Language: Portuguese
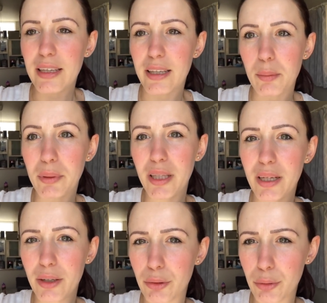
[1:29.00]
E
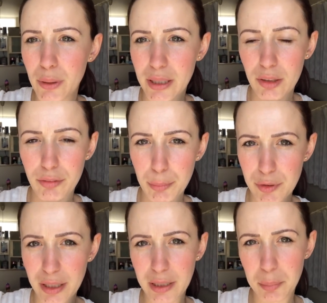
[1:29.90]
amanhã eu e o Ítalo
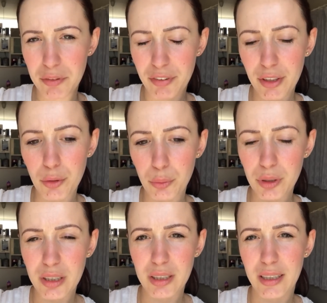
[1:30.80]
vamos lá na
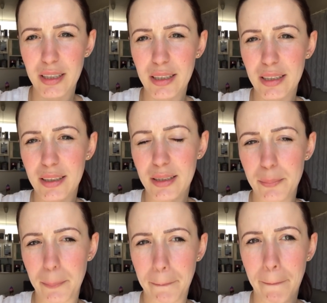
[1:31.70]
prefeitura
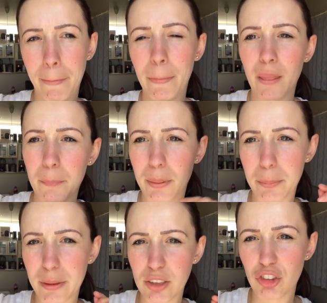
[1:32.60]
é,
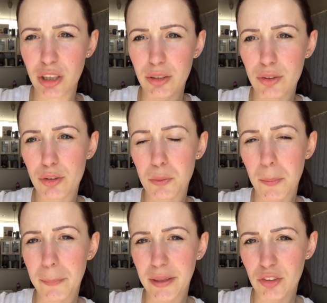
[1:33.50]
pra preencher todos os
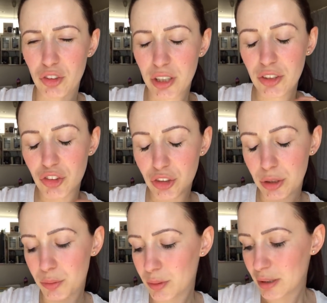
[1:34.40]
papéis
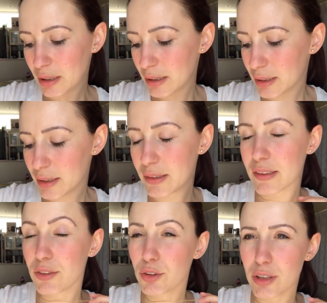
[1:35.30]
direitinho. E
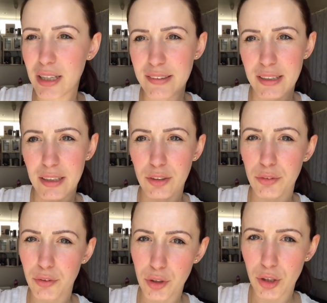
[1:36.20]
se tudo der certo,
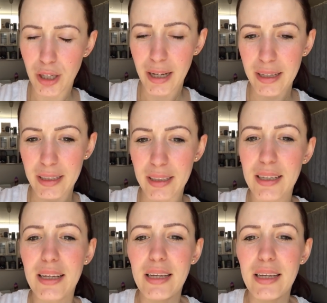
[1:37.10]
eu vou colocar ela.